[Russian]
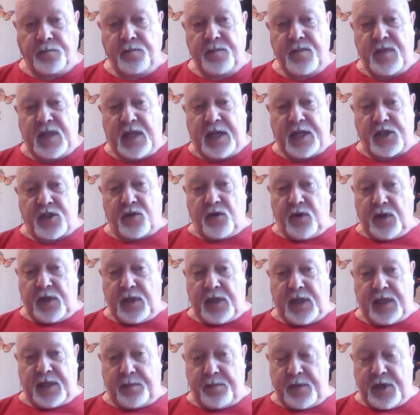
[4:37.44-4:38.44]

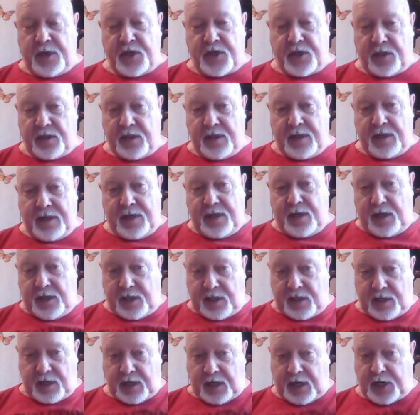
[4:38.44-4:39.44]
достойно отмечен и
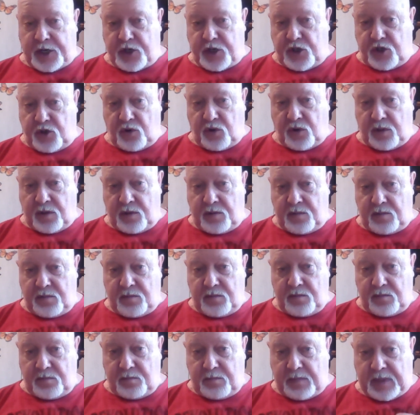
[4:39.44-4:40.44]
награжден
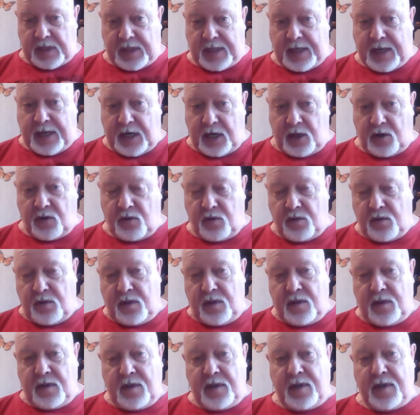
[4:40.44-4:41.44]
медалью
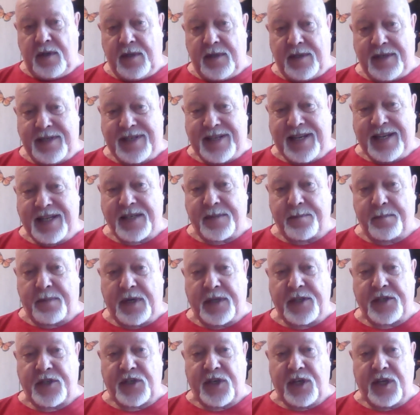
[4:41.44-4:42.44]
за
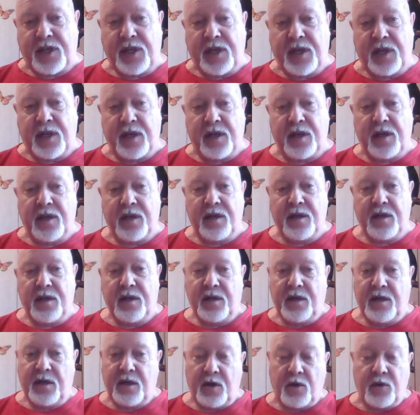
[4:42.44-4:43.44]
спасение
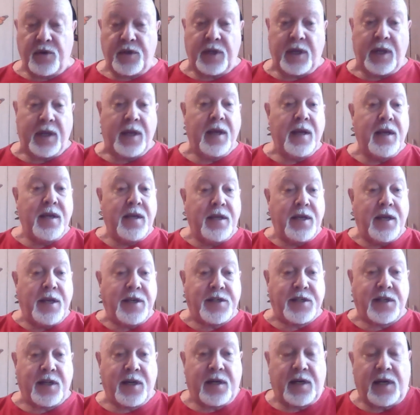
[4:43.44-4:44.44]
людей.
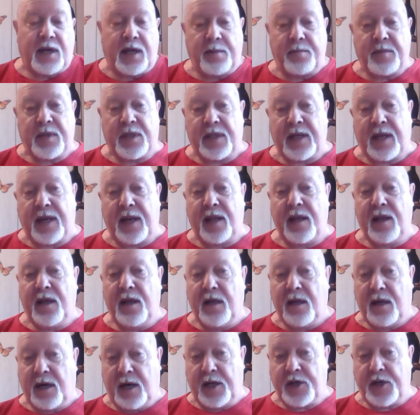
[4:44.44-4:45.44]
Есть такая медаль.
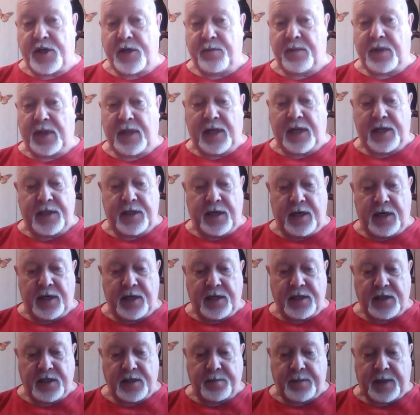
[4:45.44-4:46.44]
Раньше была
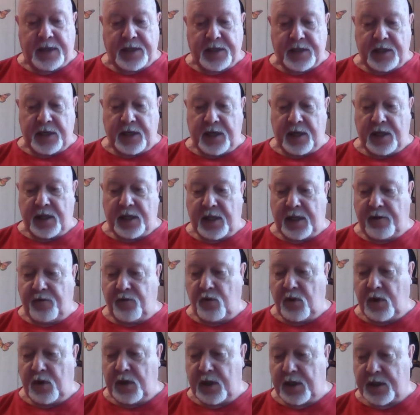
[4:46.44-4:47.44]
отдельно за спасение на
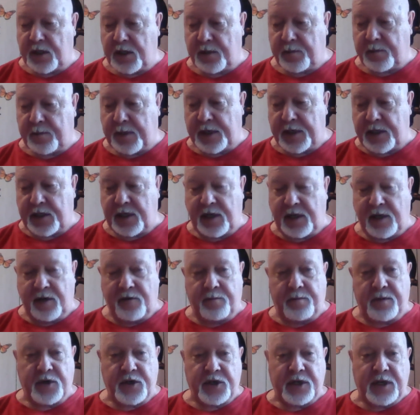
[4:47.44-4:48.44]
водах, за спасение
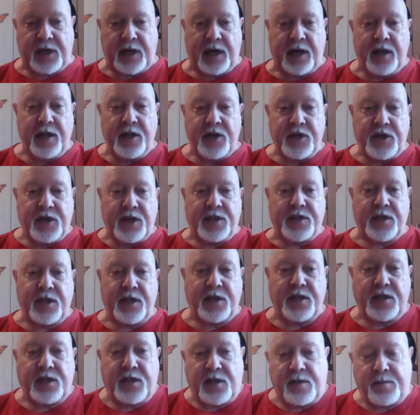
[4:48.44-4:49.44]
в пожаре. Сейчас
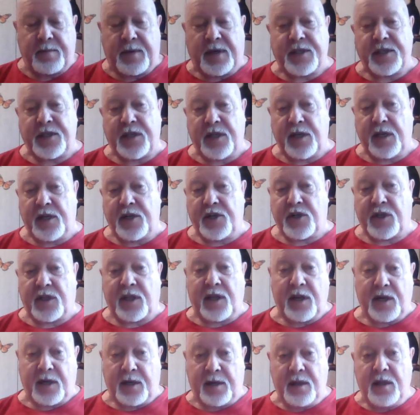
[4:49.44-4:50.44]
есть за спасение
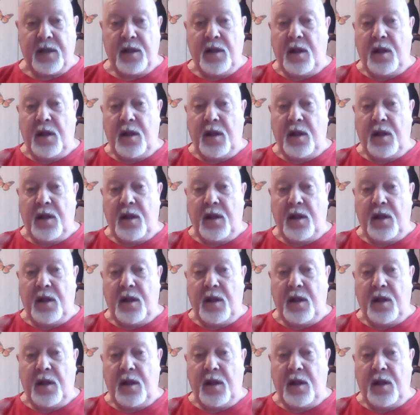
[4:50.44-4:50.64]
человека